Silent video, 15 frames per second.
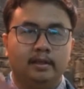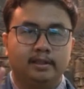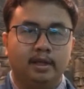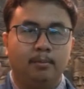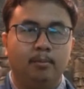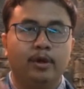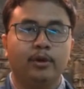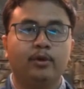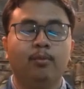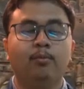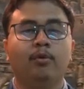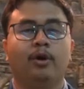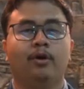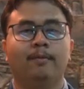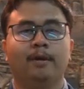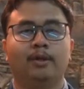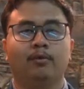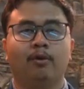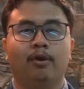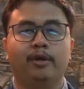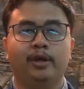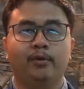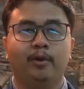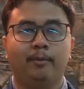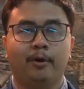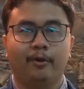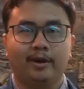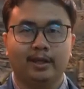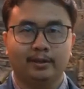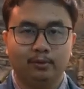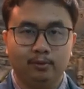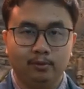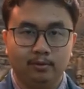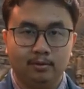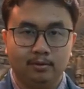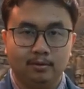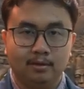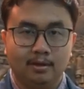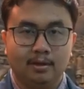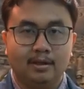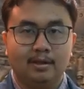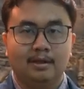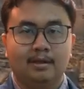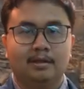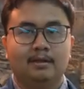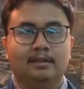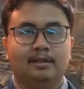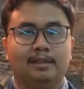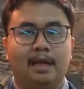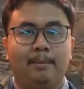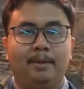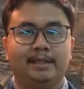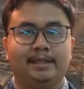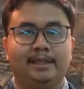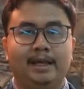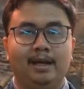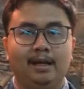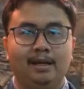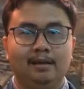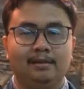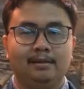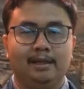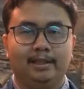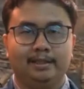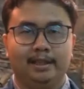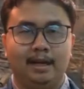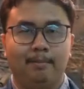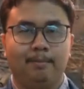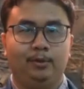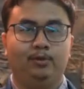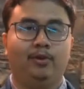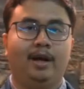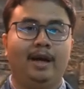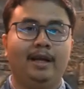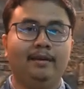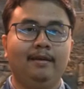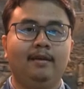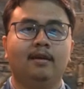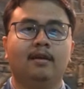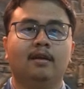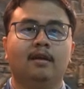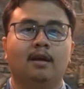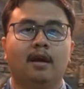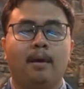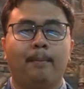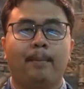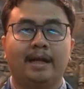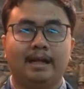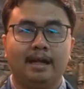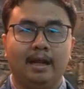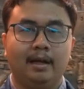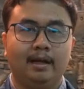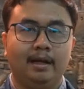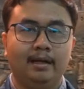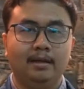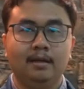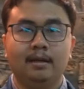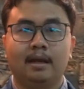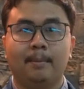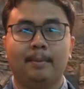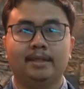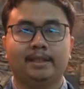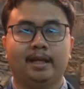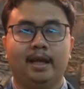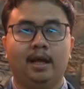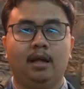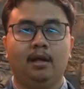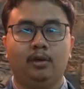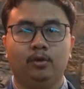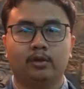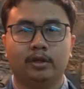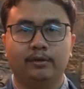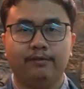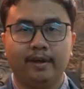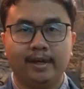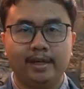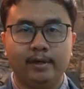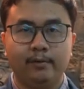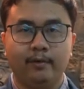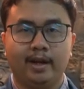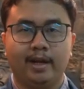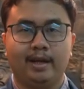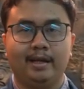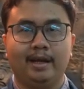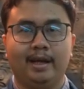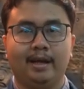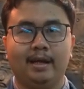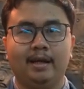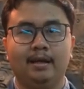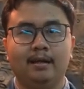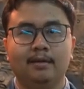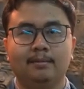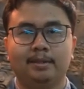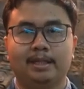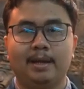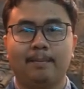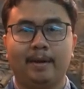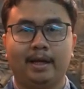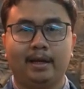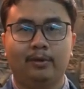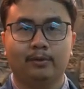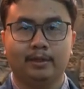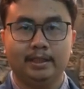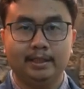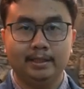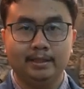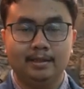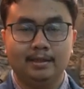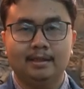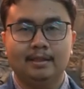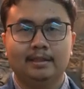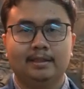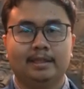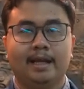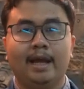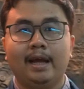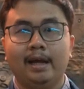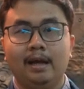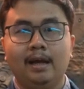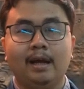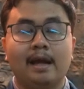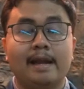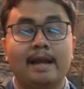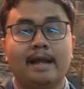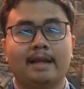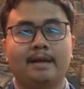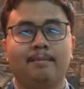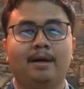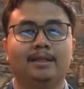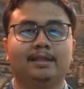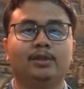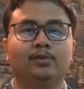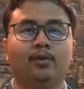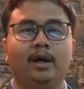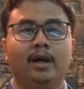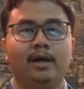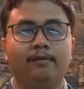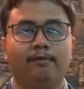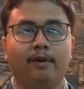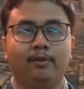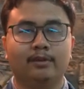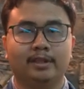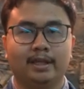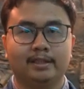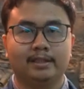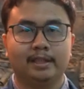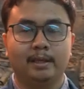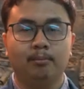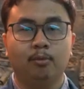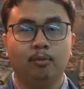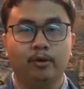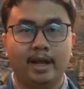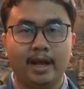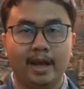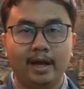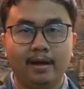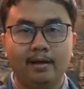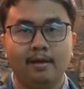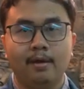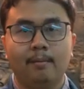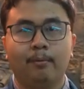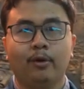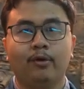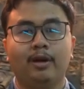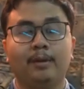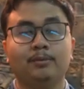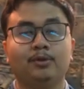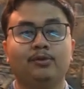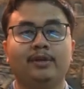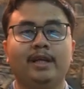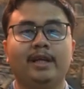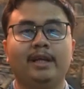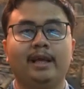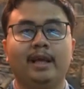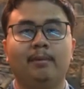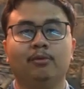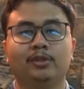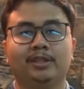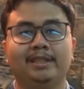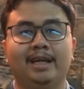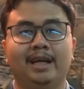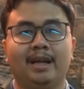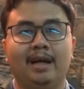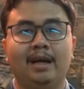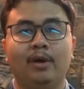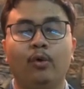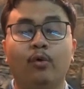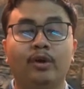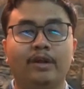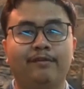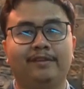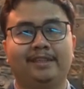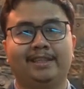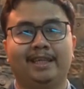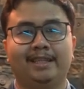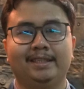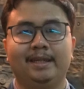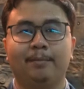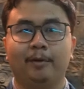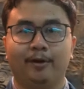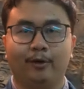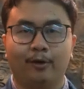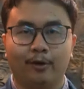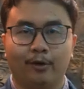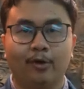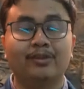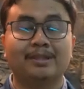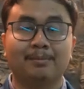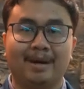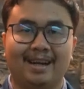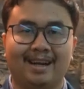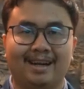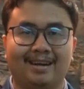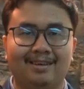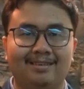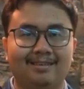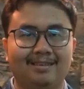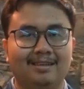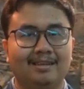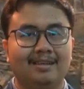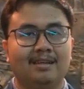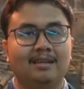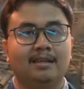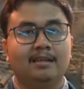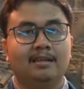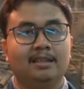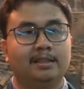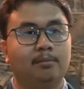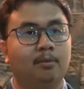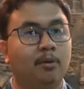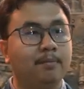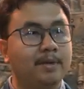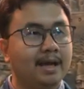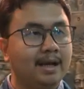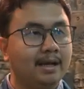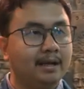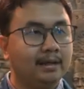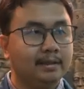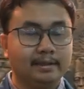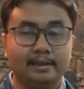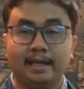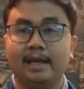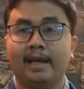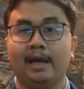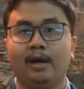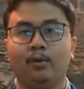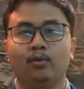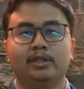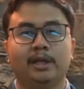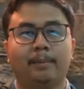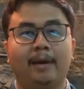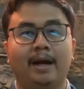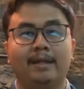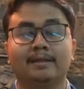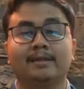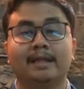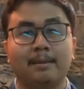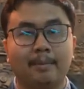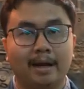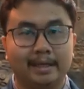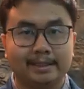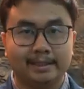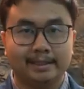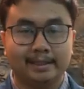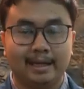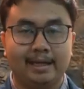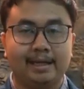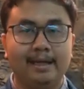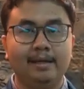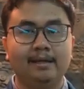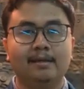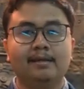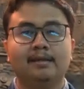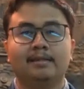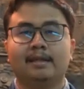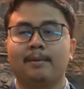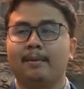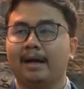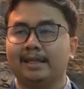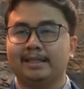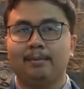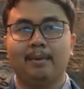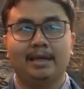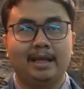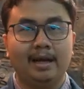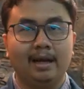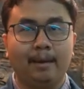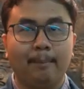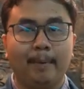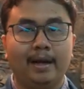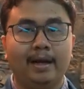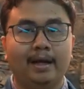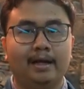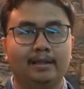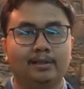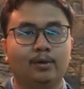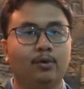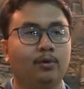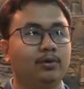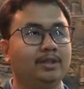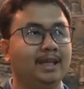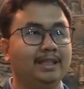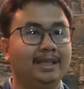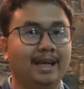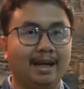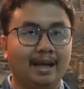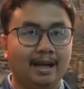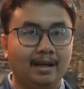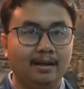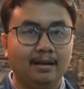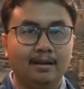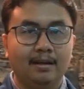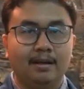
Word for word: Assalamualaikum warahmatullahi wabarakatuh. Selamat siang dan salam perjuangan. Perkenalkan, nama saya Luke Ferdin Wiranegara, bisa dipanggil Luke. Saya dari mahasiswa Fakultas Ilmu Budaya, Program Studi Ilmu Sejarah Universitas Diponegoro, Semarang. Sebelumnya saya ucapkan terima kasih sekali, terima kasih banyak kepada seluruh jajaran